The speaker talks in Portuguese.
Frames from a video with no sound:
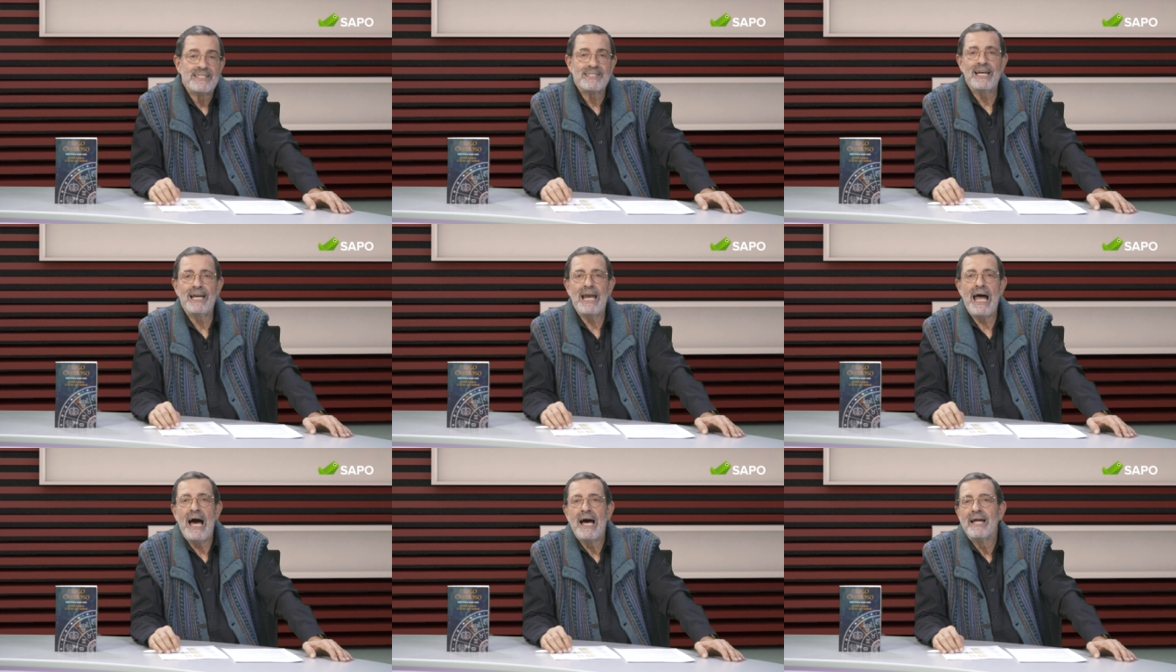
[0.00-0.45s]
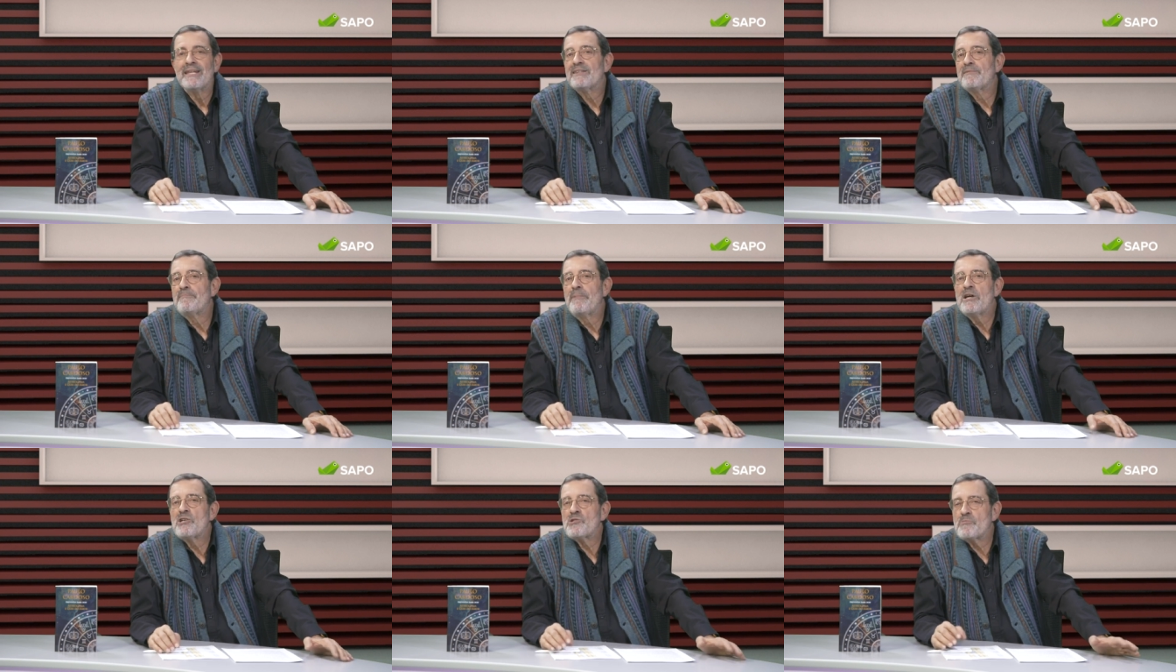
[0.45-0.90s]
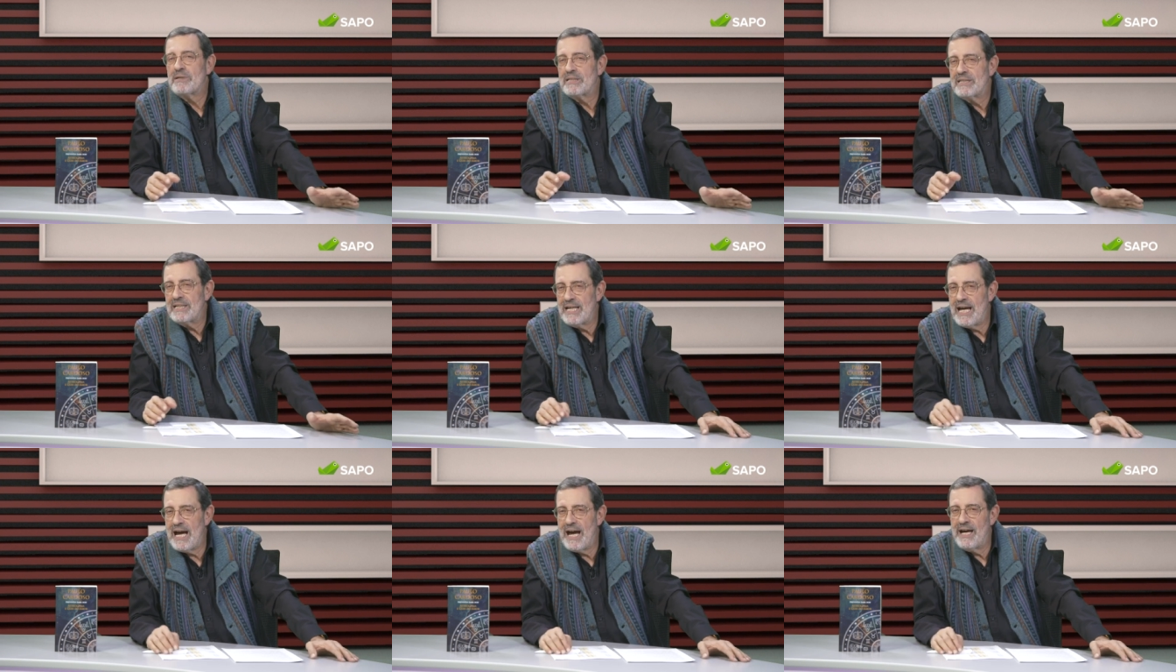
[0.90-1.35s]
sei lá, de bens
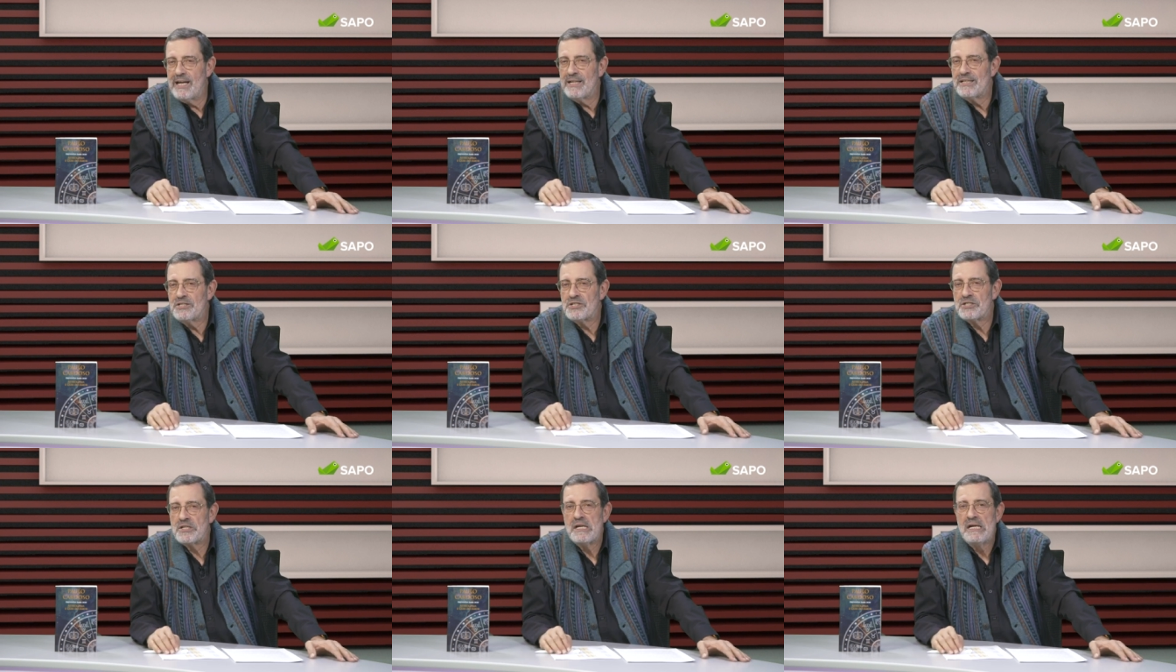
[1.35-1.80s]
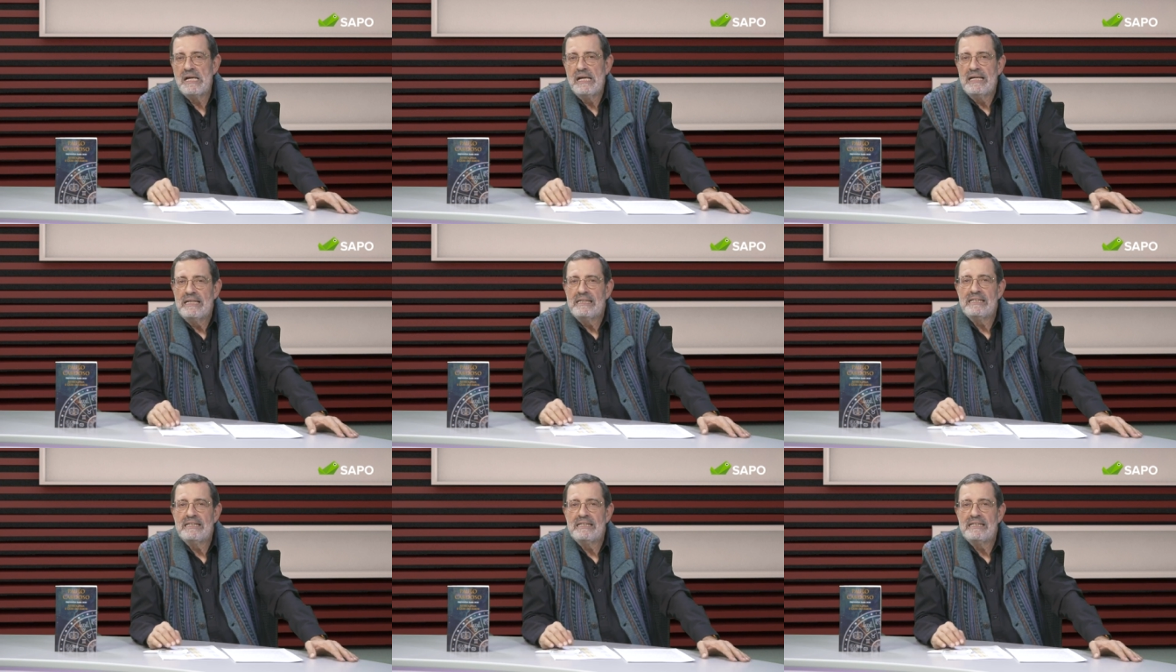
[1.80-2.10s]
materiais,